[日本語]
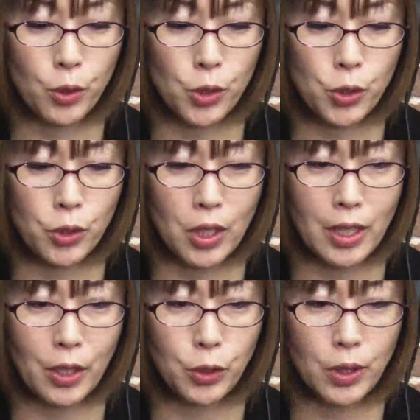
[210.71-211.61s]
をつって
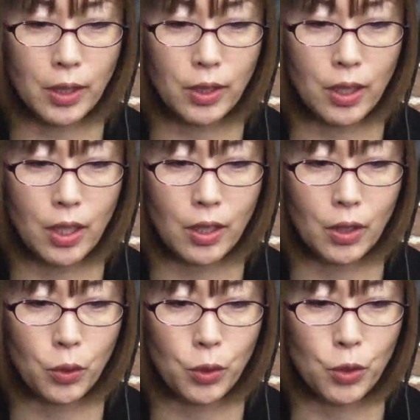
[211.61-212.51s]
亡くなってい
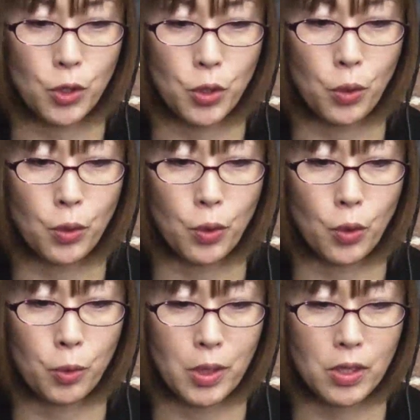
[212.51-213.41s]
たという情
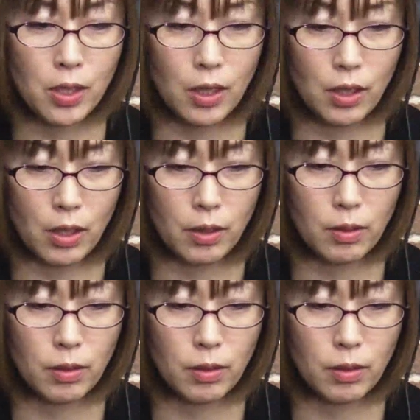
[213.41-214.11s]
報を見つけた。